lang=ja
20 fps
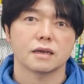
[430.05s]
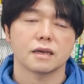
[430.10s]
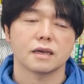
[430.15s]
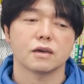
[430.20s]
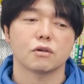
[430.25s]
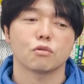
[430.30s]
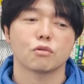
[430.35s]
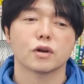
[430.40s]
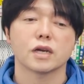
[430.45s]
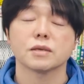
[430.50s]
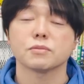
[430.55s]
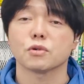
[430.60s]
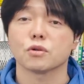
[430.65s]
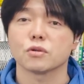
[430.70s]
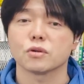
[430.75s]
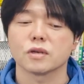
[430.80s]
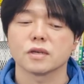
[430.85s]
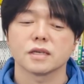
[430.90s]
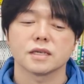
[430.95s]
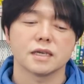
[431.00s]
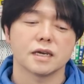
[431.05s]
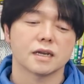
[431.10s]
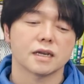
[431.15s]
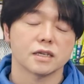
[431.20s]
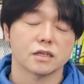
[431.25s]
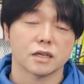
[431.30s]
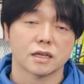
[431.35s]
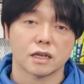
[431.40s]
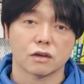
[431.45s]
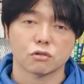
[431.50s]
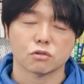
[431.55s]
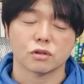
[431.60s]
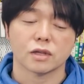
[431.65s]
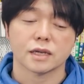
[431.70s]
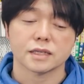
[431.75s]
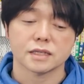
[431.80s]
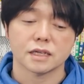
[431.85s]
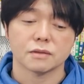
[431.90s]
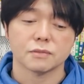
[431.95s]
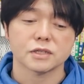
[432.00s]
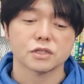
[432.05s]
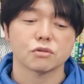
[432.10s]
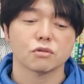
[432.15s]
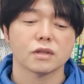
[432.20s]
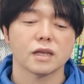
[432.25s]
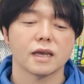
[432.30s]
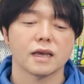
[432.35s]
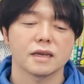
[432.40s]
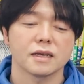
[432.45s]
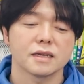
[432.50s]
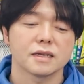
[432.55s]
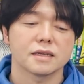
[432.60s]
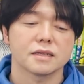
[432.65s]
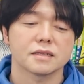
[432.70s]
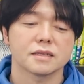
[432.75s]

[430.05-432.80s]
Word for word: えー、他にもやらないといけないことたくさんありますので、